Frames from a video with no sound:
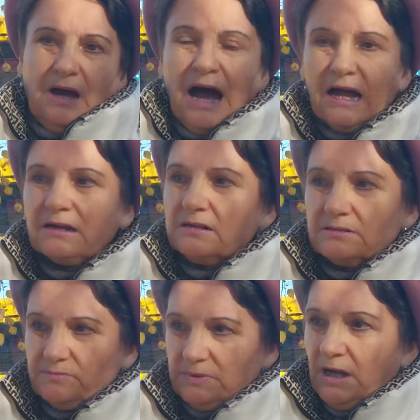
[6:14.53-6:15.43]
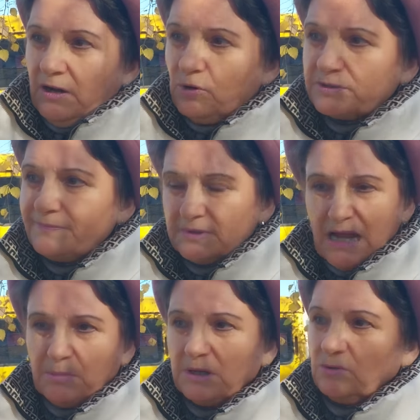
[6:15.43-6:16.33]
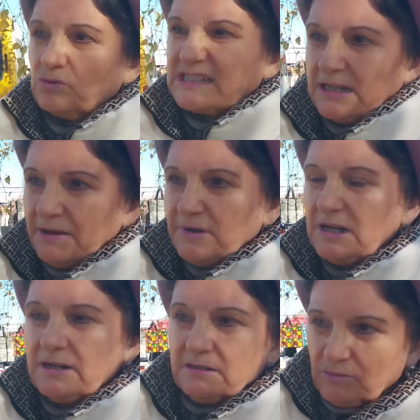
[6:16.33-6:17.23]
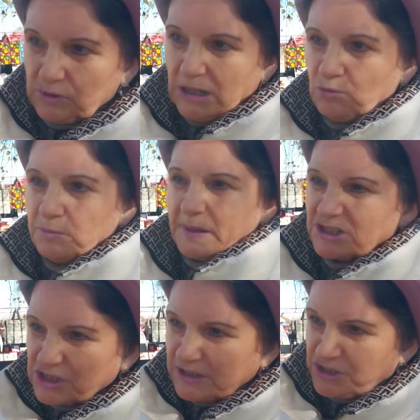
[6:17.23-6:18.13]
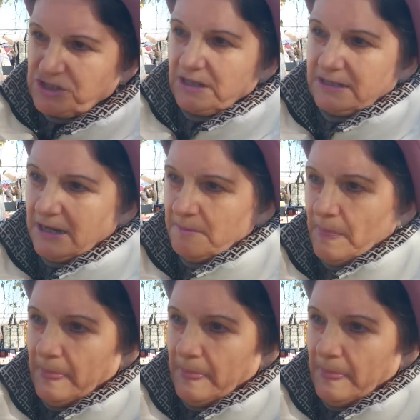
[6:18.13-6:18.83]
А э, вот нам установили вот такой прожиточный, да?